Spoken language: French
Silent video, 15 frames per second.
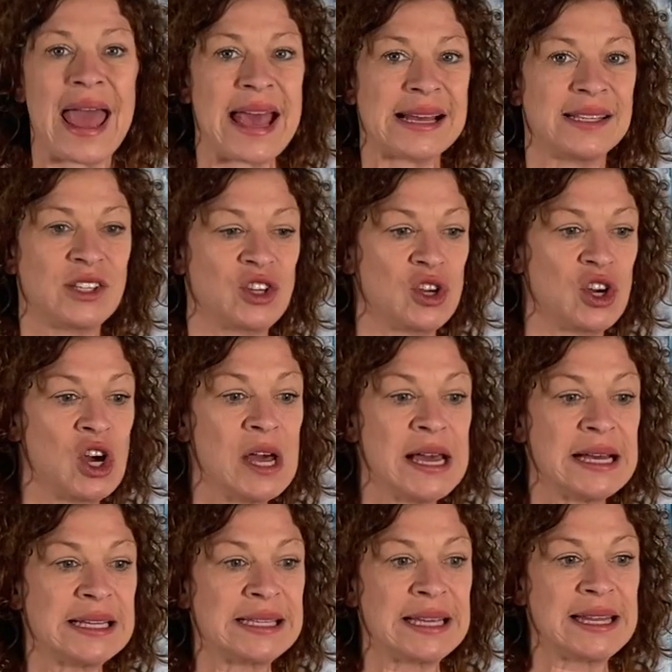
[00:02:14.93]
Est-ce que
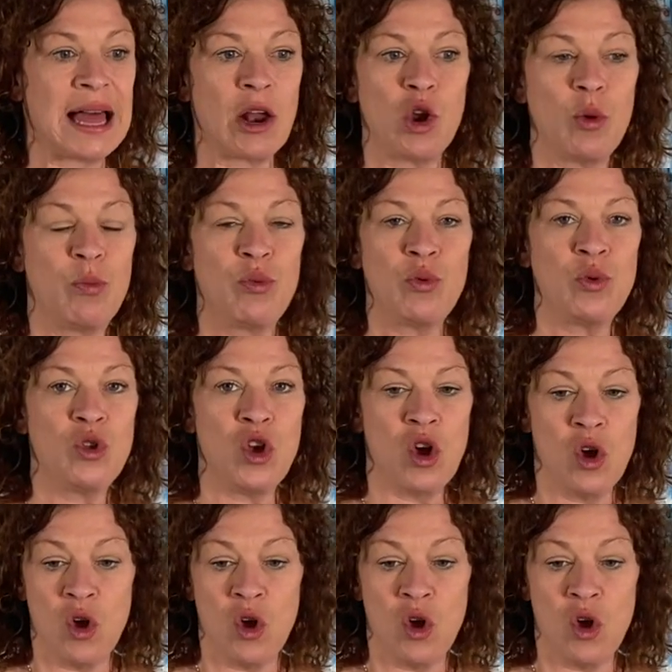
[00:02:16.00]
c'est dans le but de